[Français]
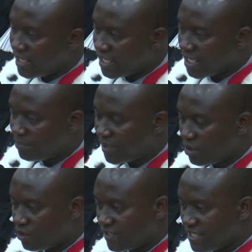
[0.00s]
appris le
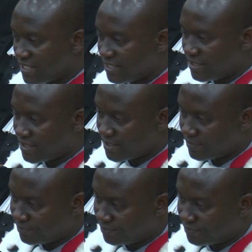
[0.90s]
26,
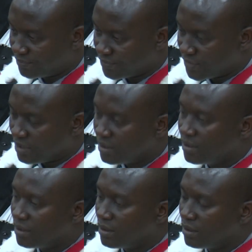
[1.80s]

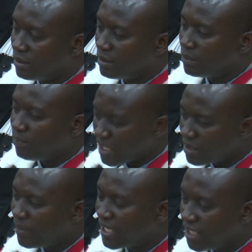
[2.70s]
euh, par,
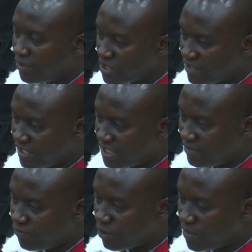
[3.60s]
par, qui vous avez été
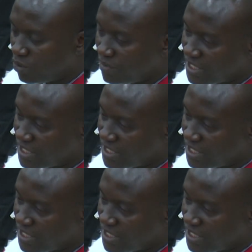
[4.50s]
informé Ou bien c'est